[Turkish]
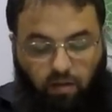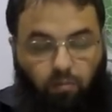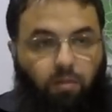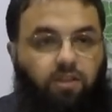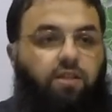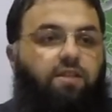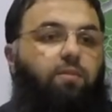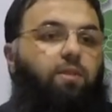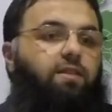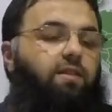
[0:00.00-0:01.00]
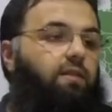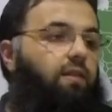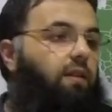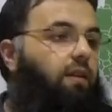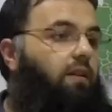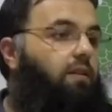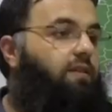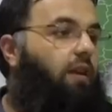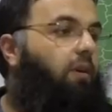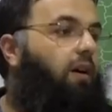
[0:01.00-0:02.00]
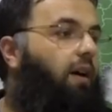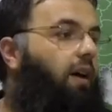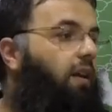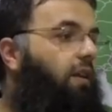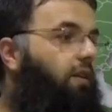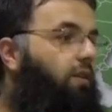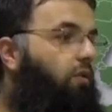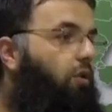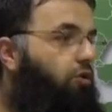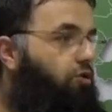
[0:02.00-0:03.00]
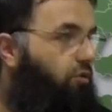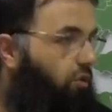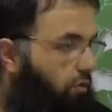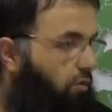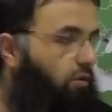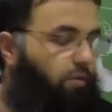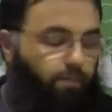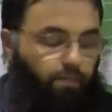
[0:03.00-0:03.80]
meclisimiz sema ehlinin hoşnut olduğu,